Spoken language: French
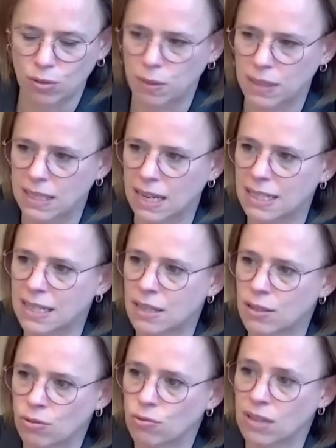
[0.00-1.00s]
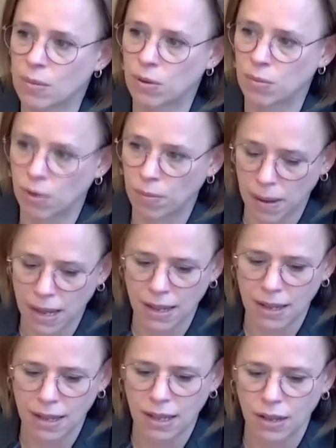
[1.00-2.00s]
de spécialistes qui ne sont tout simplement
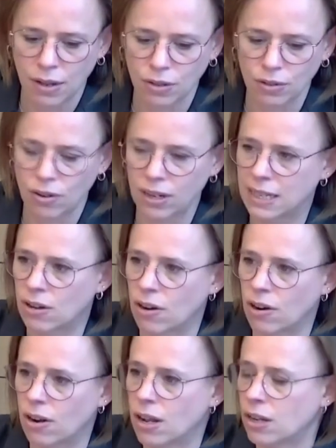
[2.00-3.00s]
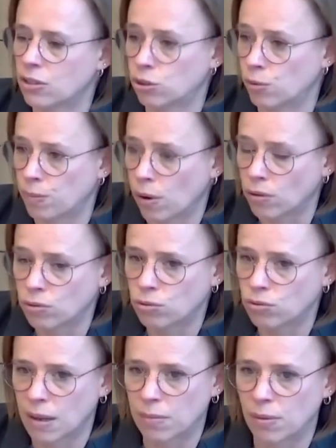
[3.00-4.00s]
pas euh, dans l'école. Je pense
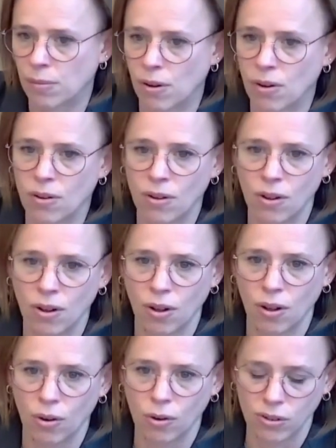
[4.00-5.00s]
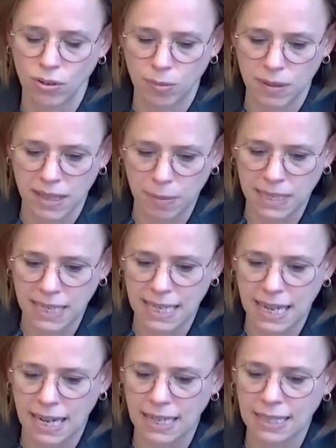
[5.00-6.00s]
tout simplement euh, au rôle des
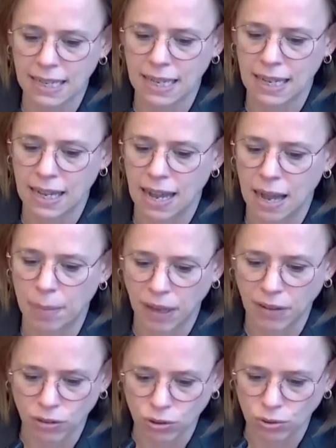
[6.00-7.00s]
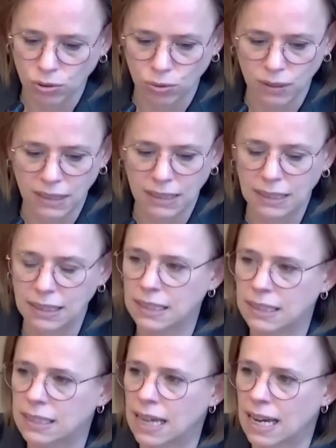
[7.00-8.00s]
psychiatres, à prévention
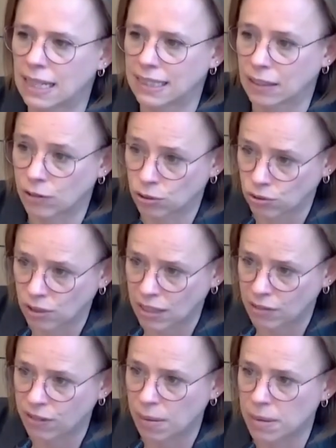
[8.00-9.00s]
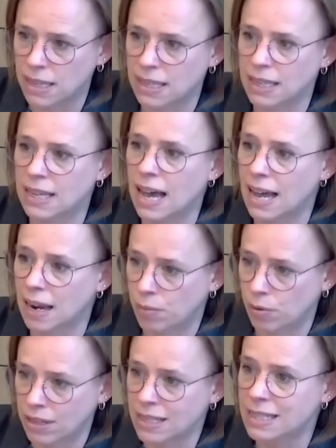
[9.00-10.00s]
suicide, à l'intervention dans les familles, à la
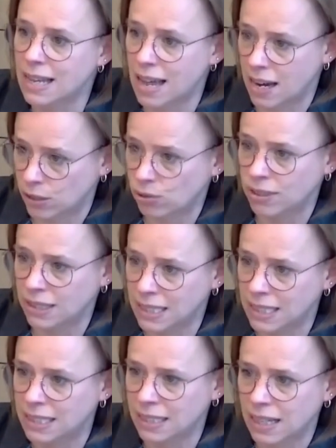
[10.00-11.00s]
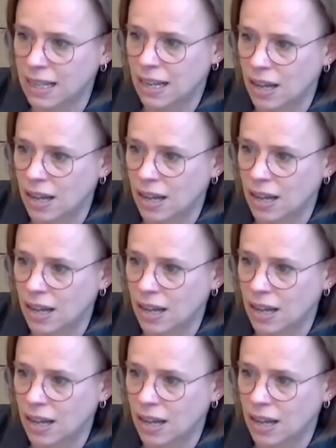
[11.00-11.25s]
police, à la justice.